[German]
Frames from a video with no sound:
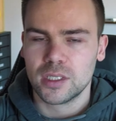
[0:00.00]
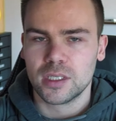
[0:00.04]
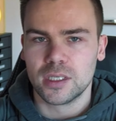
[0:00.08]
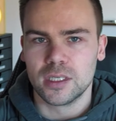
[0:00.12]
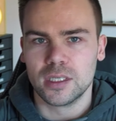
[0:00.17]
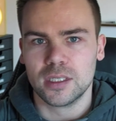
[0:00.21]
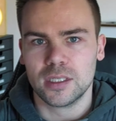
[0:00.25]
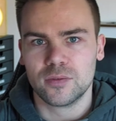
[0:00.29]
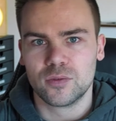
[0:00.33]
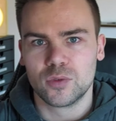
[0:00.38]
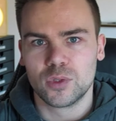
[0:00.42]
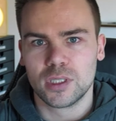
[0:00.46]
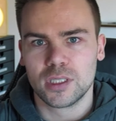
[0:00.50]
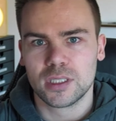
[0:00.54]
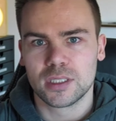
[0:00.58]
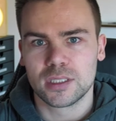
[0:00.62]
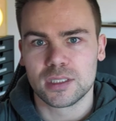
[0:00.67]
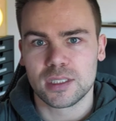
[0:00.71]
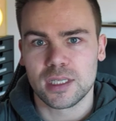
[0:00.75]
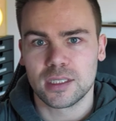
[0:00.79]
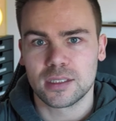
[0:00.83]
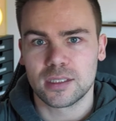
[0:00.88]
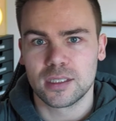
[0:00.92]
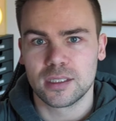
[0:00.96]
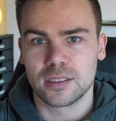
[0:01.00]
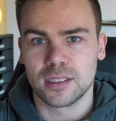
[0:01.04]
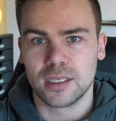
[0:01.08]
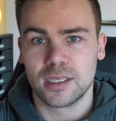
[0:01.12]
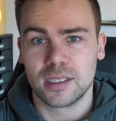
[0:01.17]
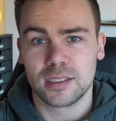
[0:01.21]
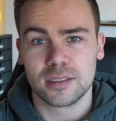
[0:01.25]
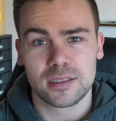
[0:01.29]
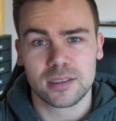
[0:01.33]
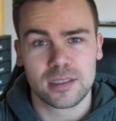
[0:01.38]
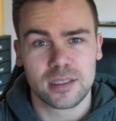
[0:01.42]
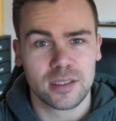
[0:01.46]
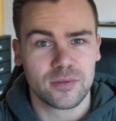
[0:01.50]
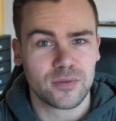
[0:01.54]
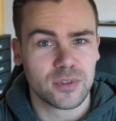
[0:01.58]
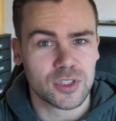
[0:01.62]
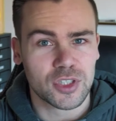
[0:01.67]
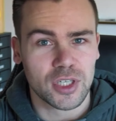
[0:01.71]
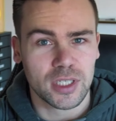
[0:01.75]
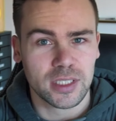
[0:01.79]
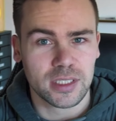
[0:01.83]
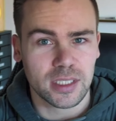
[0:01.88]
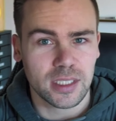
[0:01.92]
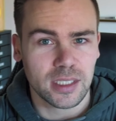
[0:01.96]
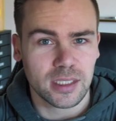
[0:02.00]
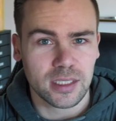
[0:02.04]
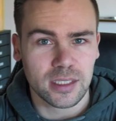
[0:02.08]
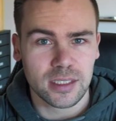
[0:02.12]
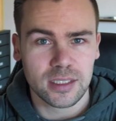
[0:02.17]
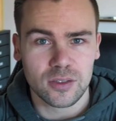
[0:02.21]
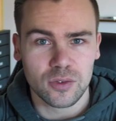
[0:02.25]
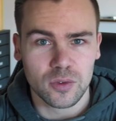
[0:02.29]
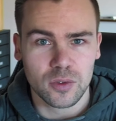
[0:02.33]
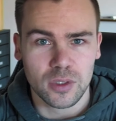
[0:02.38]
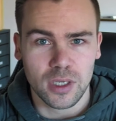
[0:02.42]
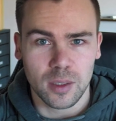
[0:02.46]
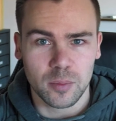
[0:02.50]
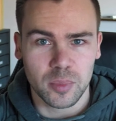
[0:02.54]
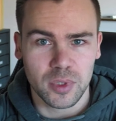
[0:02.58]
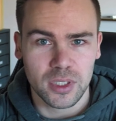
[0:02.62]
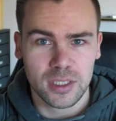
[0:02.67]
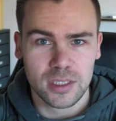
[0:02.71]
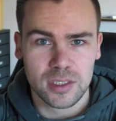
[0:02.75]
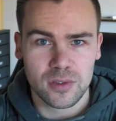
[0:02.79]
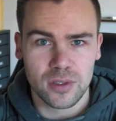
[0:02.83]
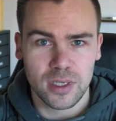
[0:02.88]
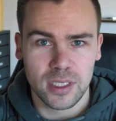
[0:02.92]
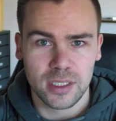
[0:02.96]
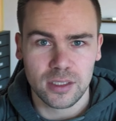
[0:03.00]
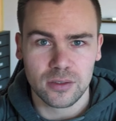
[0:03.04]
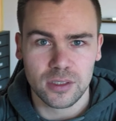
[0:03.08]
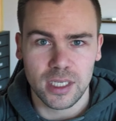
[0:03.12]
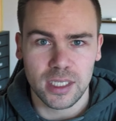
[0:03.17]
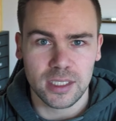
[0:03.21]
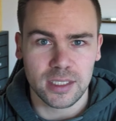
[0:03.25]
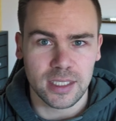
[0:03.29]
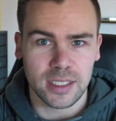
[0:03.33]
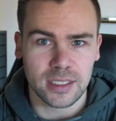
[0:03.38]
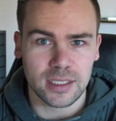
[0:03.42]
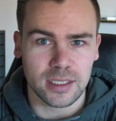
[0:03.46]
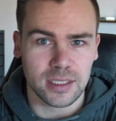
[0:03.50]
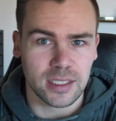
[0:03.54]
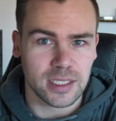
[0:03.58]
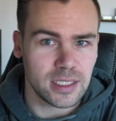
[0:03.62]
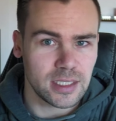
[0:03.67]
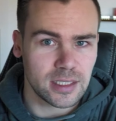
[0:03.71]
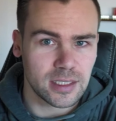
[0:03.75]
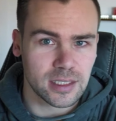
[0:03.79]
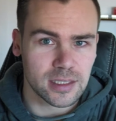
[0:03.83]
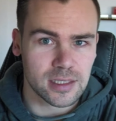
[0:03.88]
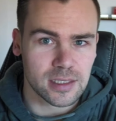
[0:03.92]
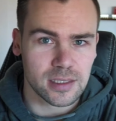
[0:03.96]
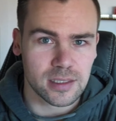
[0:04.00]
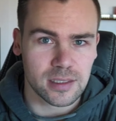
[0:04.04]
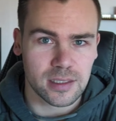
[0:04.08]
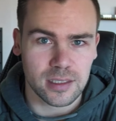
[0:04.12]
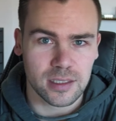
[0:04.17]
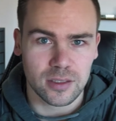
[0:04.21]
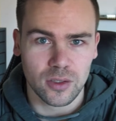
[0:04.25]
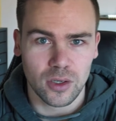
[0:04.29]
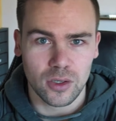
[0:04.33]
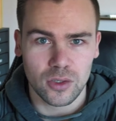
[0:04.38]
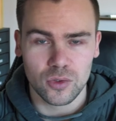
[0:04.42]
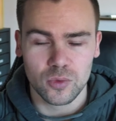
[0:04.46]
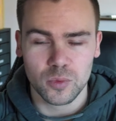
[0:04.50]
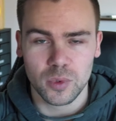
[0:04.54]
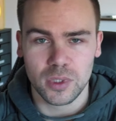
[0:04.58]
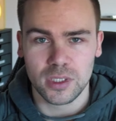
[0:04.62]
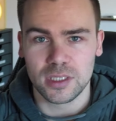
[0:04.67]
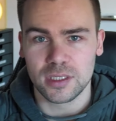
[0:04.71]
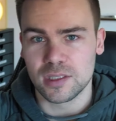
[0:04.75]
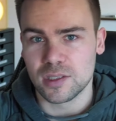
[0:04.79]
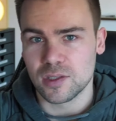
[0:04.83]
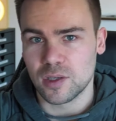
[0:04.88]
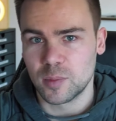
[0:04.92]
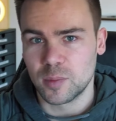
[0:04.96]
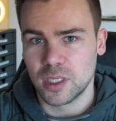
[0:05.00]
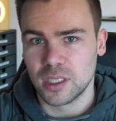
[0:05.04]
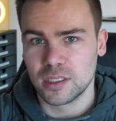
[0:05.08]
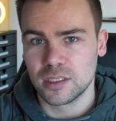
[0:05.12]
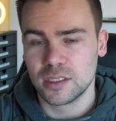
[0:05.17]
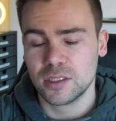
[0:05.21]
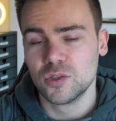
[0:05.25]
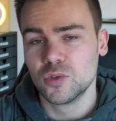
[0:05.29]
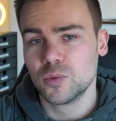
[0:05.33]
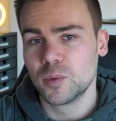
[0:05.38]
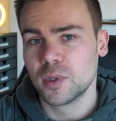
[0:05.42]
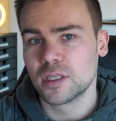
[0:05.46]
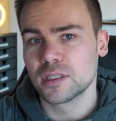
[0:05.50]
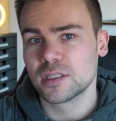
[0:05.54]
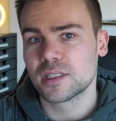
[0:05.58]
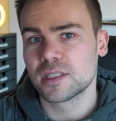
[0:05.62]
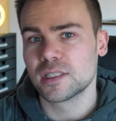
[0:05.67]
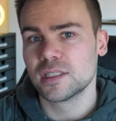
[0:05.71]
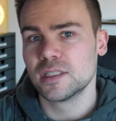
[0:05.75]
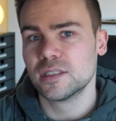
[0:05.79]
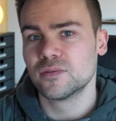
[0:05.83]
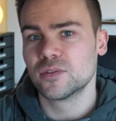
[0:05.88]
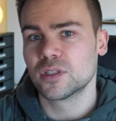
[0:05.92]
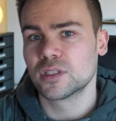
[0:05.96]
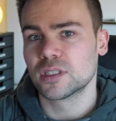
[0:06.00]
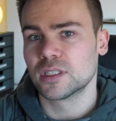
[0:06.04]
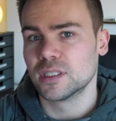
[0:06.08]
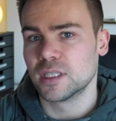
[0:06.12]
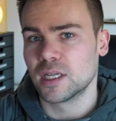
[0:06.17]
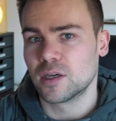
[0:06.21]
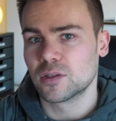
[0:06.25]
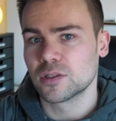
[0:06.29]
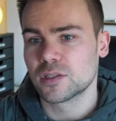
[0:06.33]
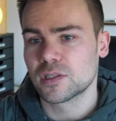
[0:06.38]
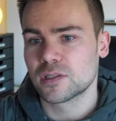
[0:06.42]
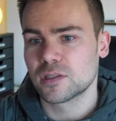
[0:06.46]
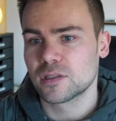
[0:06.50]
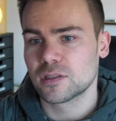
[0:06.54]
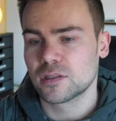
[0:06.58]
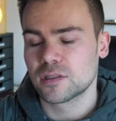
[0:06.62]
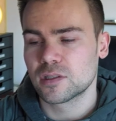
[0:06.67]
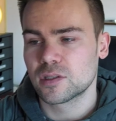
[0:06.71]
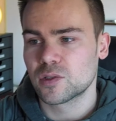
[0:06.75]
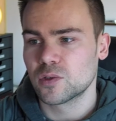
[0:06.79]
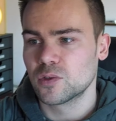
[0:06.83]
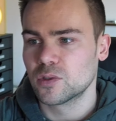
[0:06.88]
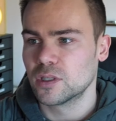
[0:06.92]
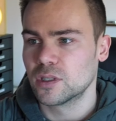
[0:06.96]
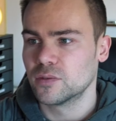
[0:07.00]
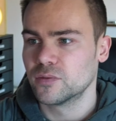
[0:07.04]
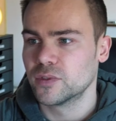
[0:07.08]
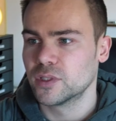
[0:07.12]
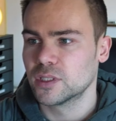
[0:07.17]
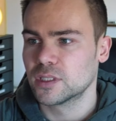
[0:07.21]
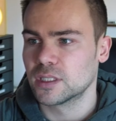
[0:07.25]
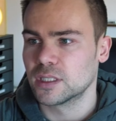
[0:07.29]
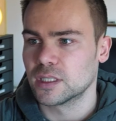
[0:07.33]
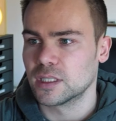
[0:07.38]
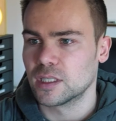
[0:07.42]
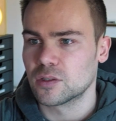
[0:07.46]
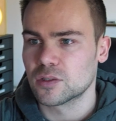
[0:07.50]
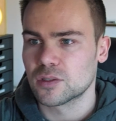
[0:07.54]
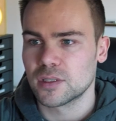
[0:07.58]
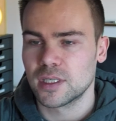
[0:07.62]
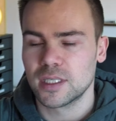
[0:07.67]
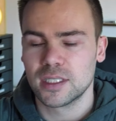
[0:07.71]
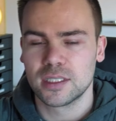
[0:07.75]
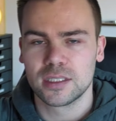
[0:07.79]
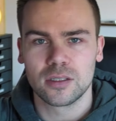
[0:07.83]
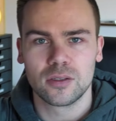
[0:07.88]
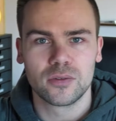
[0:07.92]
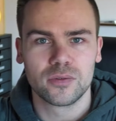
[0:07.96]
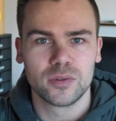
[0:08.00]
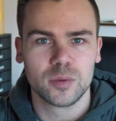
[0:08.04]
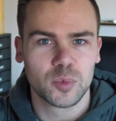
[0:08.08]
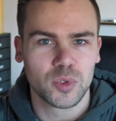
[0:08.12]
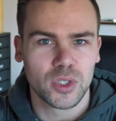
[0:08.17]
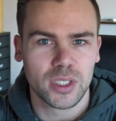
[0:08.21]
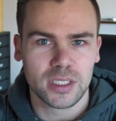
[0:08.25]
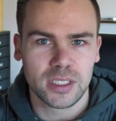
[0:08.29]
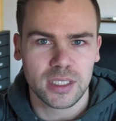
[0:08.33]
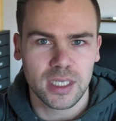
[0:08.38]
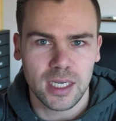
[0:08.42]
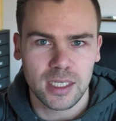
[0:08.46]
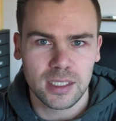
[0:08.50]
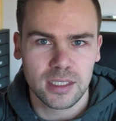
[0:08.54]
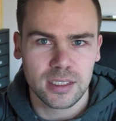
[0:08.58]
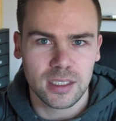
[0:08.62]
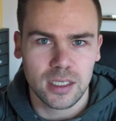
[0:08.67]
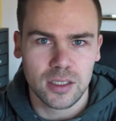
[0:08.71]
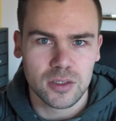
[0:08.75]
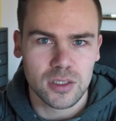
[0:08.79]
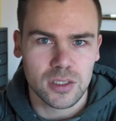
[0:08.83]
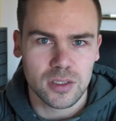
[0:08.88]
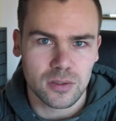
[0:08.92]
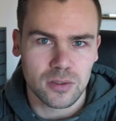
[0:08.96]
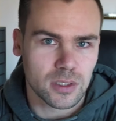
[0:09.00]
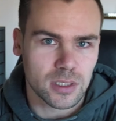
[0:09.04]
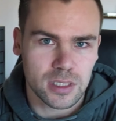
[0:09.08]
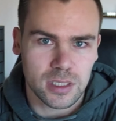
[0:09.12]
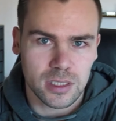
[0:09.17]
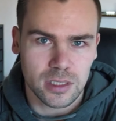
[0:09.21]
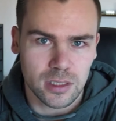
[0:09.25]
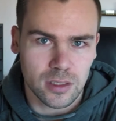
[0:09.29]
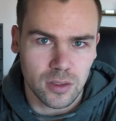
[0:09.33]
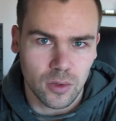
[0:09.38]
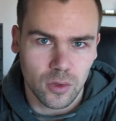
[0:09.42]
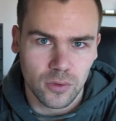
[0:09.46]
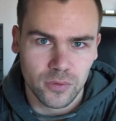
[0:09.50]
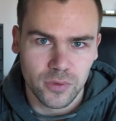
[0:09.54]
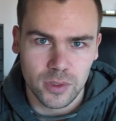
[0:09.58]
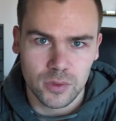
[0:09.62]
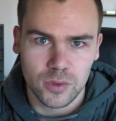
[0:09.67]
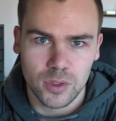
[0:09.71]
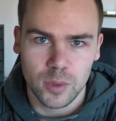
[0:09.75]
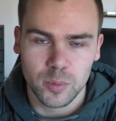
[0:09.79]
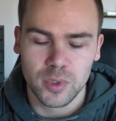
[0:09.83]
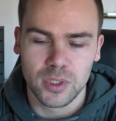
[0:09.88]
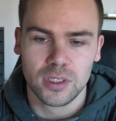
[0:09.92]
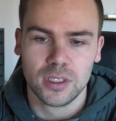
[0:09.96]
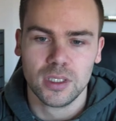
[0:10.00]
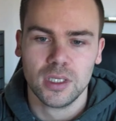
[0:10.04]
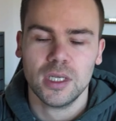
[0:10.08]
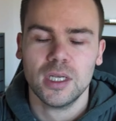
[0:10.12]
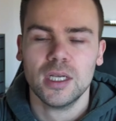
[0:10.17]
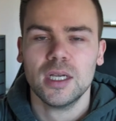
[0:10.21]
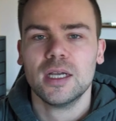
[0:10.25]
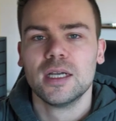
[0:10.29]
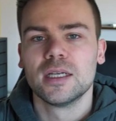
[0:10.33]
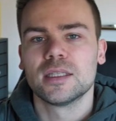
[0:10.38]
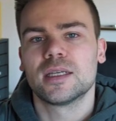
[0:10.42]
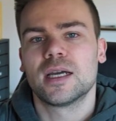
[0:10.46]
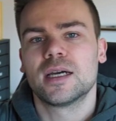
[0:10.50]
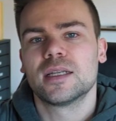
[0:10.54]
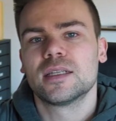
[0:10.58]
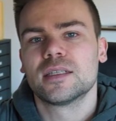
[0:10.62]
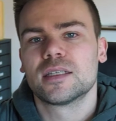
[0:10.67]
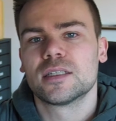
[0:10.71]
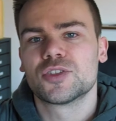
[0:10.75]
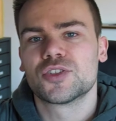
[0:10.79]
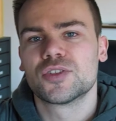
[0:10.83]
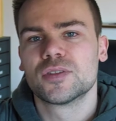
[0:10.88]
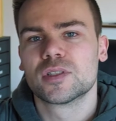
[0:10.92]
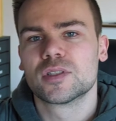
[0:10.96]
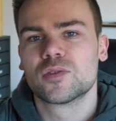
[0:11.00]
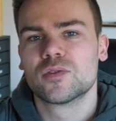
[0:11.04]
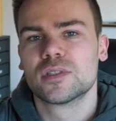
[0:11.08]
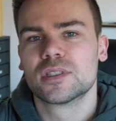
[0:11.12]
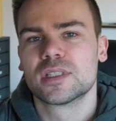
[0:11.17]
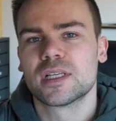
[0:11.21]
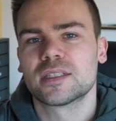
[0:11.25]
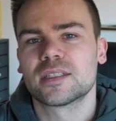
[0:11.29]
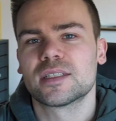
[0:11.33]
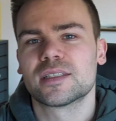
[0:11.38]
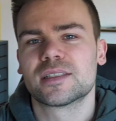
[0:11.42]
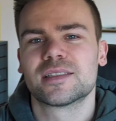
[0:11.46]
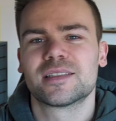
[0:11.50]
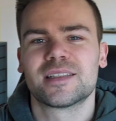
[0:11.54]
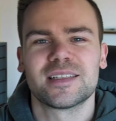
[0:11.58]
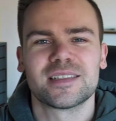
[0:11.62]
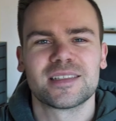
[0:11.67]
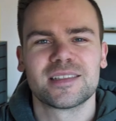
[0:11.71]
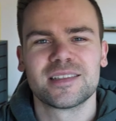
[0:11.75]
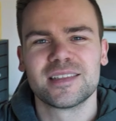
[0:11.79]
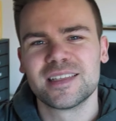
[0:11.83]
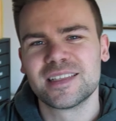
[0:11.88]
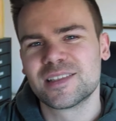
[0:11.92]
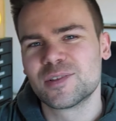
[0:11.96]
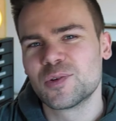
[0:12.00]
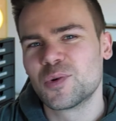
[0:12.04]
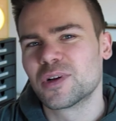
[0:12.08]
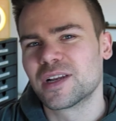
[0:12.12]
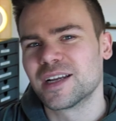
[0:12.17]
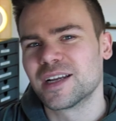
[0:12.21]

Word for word: äh, wo er gesagt hat, ja, es geht wahrscheinlich eher in Richtung April zu Ende und er denkt nicht, dass es sich noch über den Sommer hinüberziehen wird, hinauszögern wird, genauso eigentlich auch wie Brad Garlinghouse, also der CEO von Ripple. Da hatte ich ja schon zugesagt, dass ich das nicht so